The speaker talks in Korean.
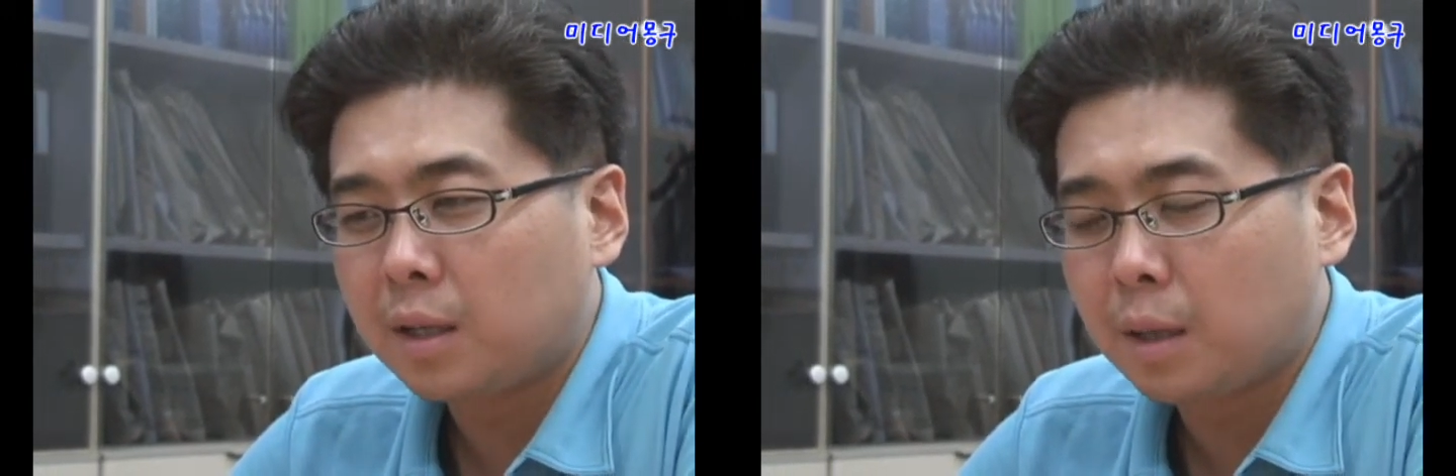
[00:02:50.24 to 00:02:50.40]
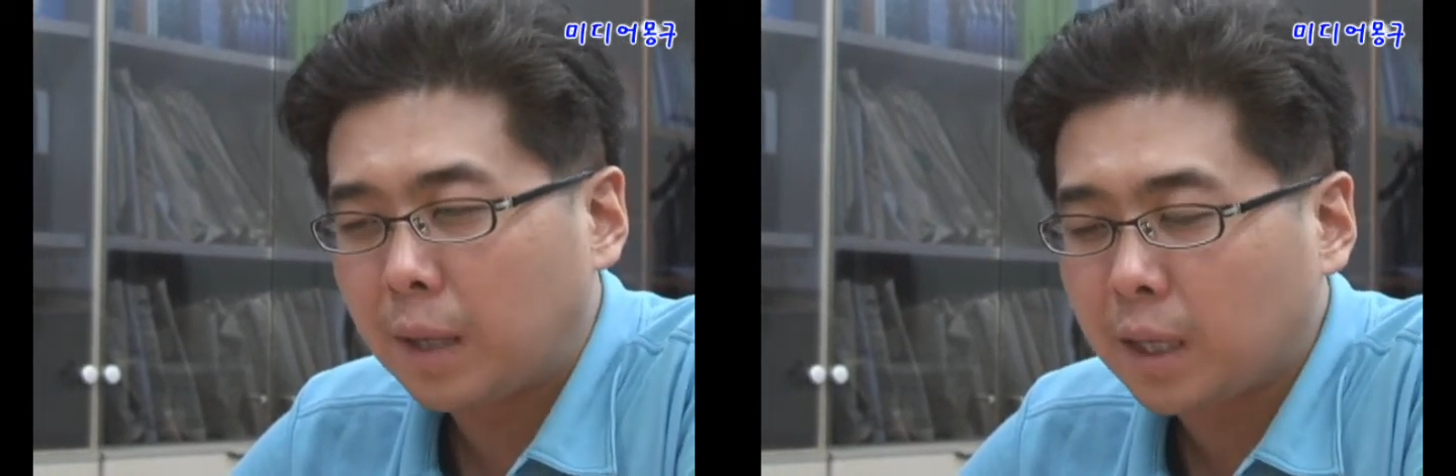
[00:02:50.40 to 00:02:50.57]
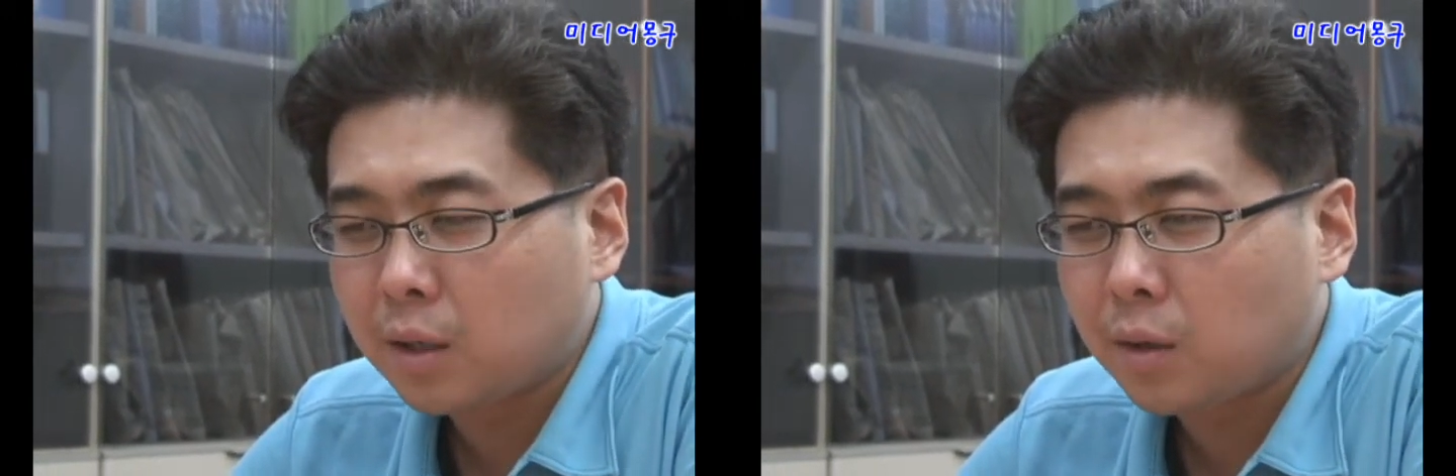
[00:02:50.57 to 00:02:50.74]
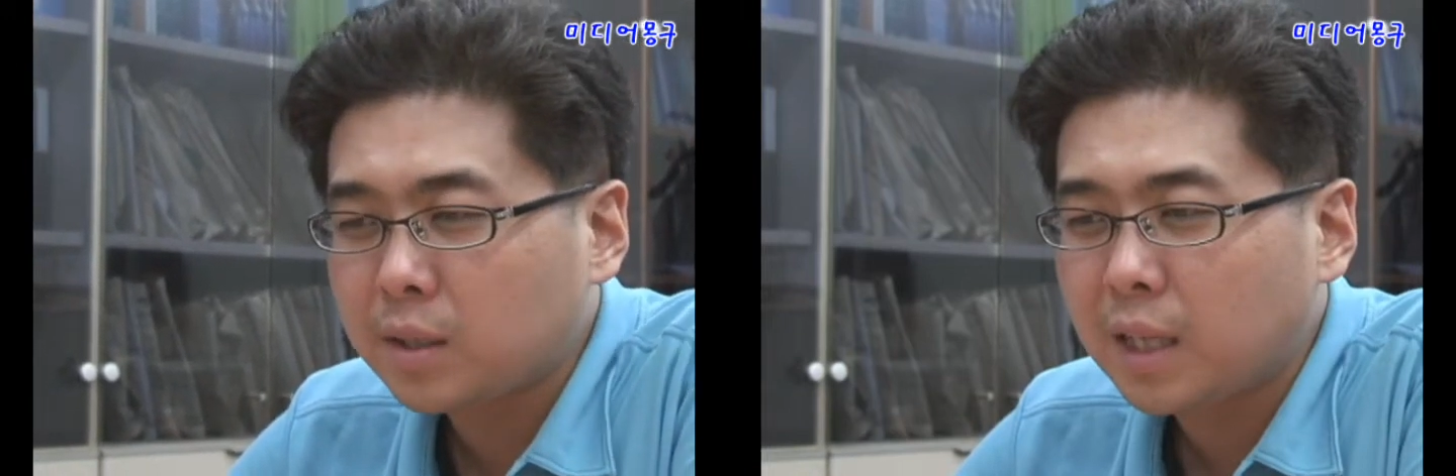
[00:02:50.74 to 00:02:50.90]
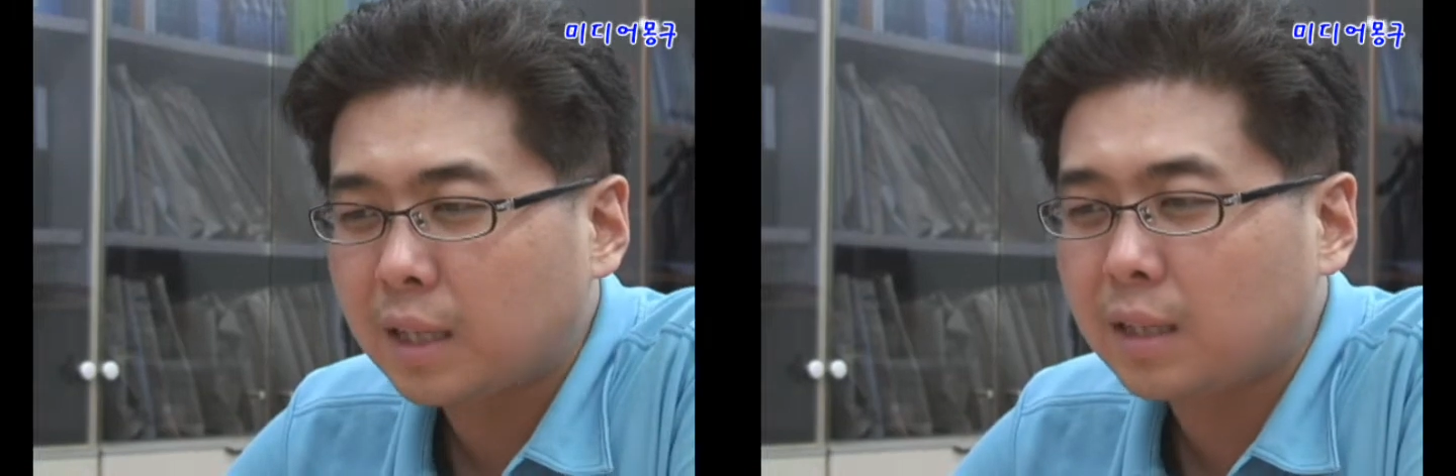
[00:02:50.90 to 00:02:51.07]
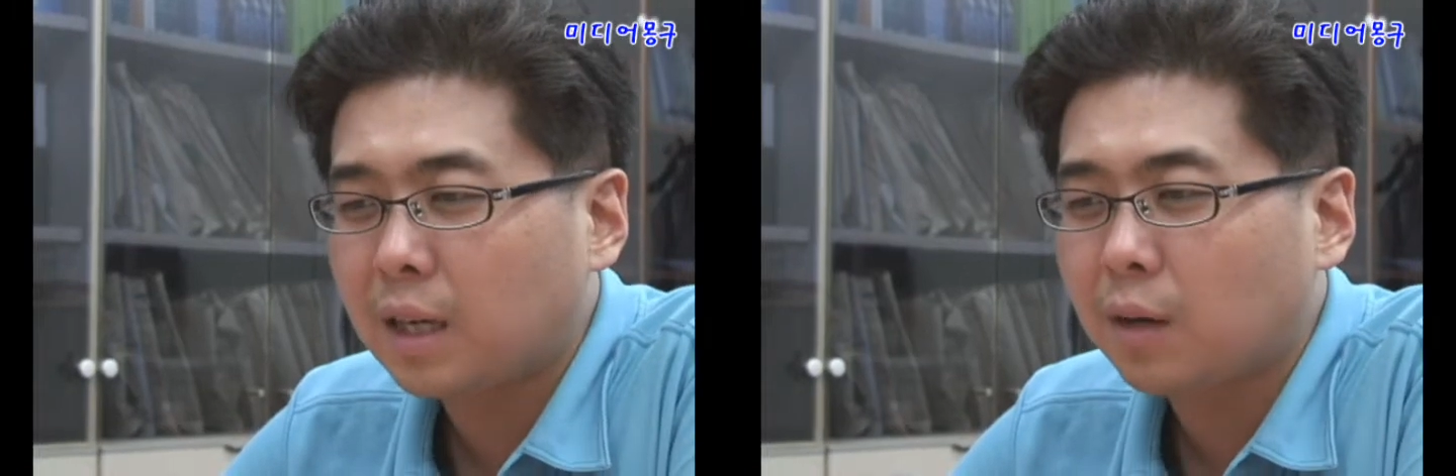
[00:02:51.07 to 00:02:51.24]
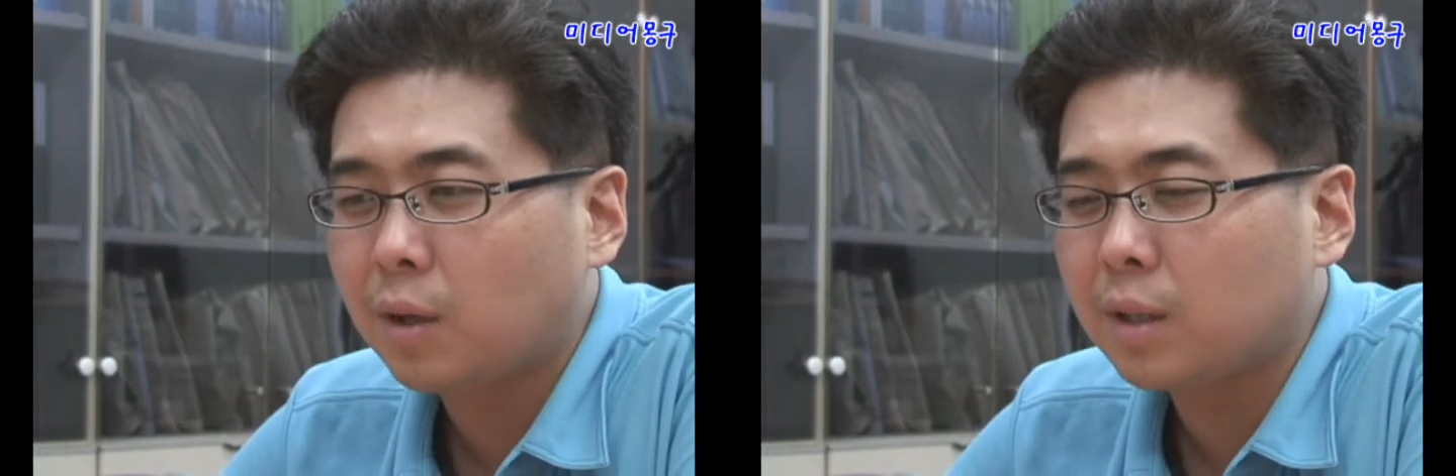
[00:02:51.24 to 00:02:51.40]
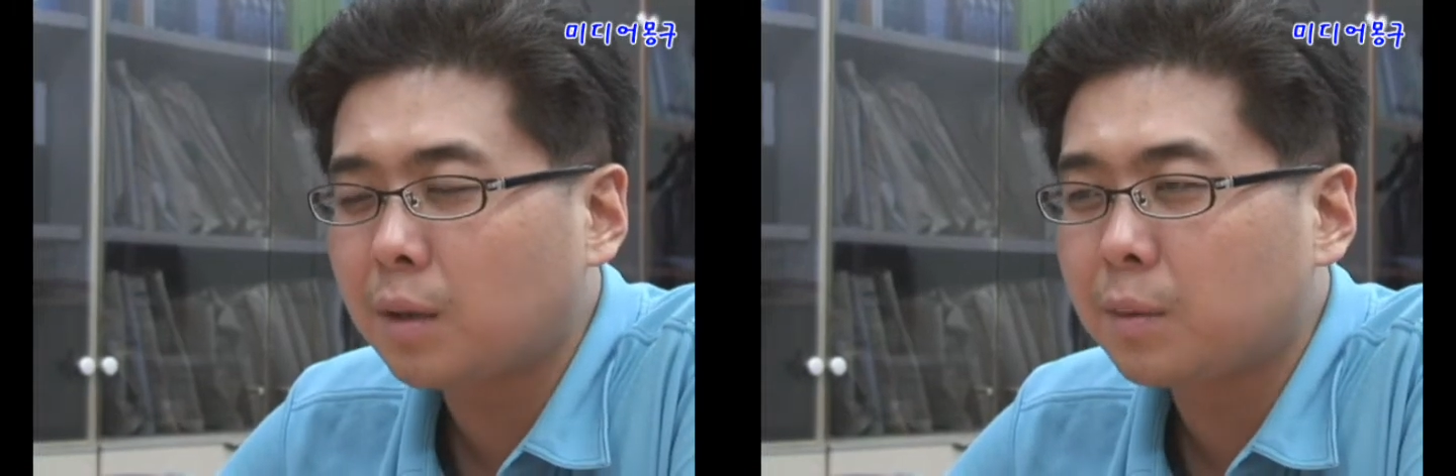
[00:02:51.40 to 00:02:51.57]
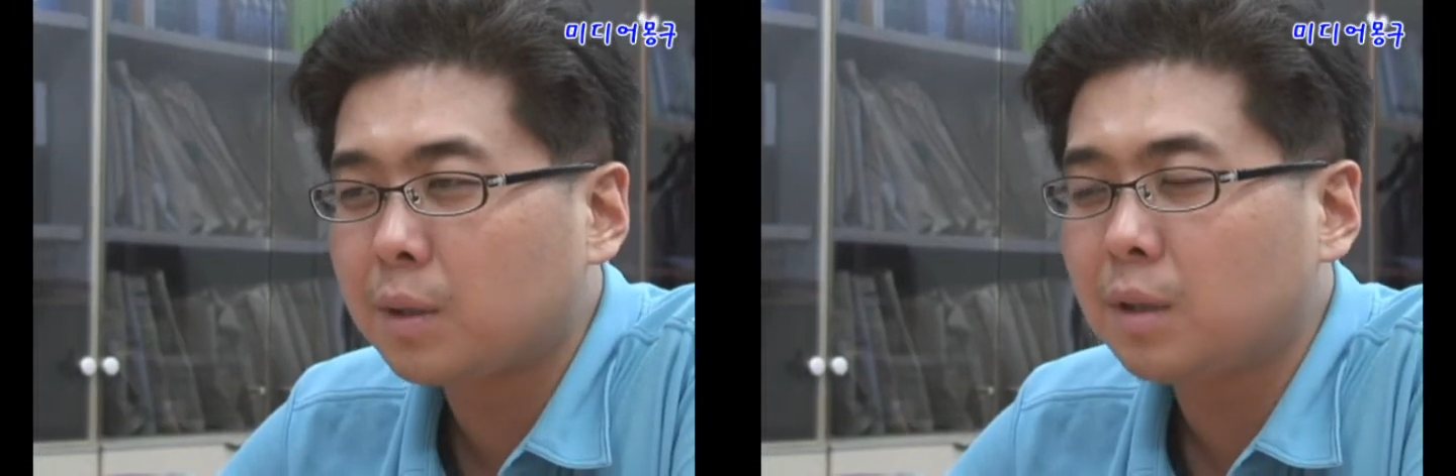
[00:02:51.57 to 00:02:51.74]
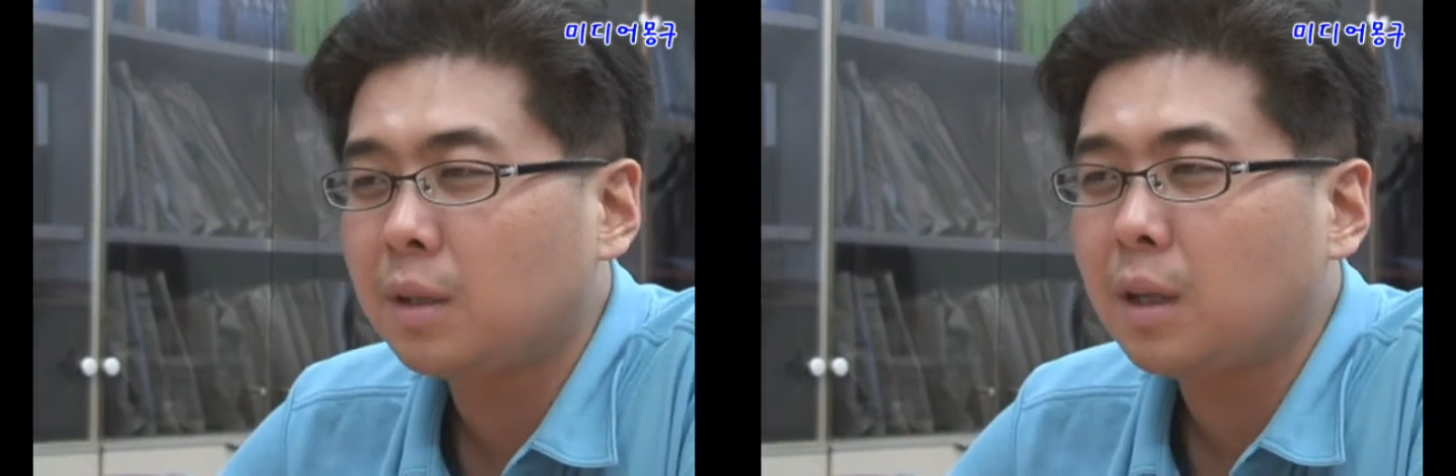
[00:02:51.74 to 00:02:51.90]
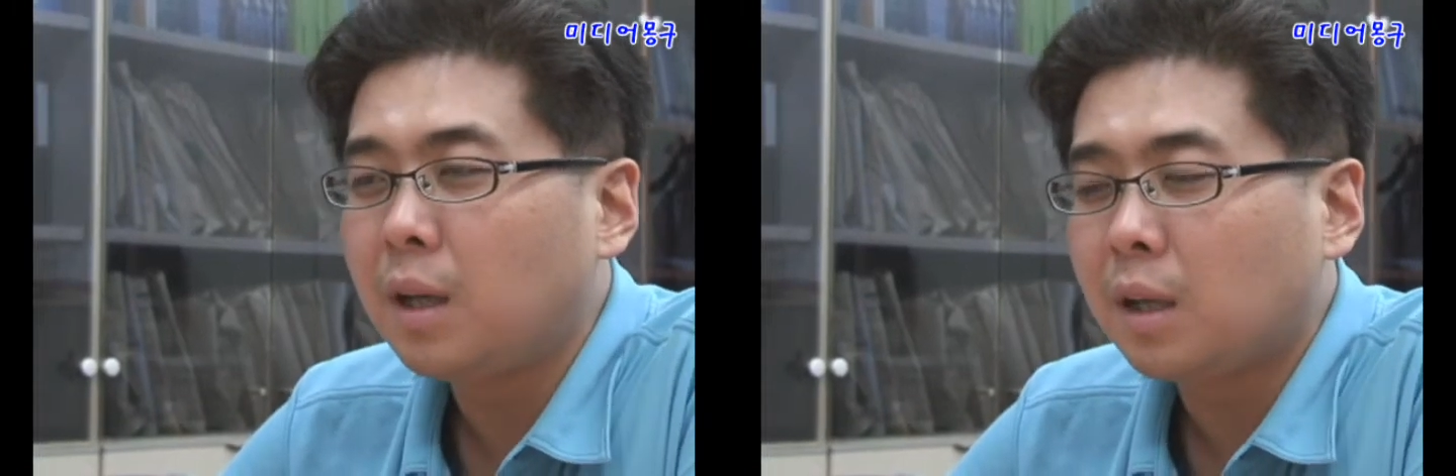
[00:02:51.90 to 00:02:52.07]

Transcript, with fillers: 근데 만약 그렇지 않다라고 한다면은